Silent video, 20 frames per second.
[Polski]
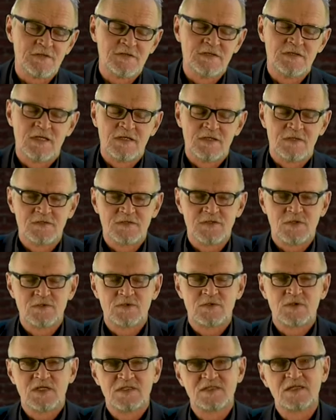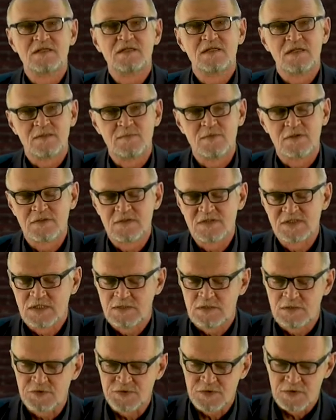oddając honor SLD, bo to za
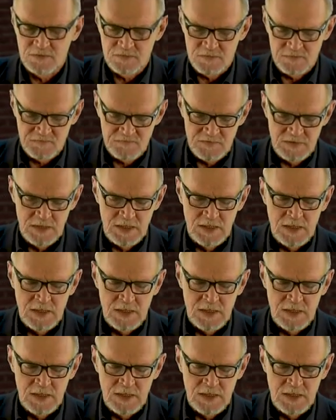ich rządów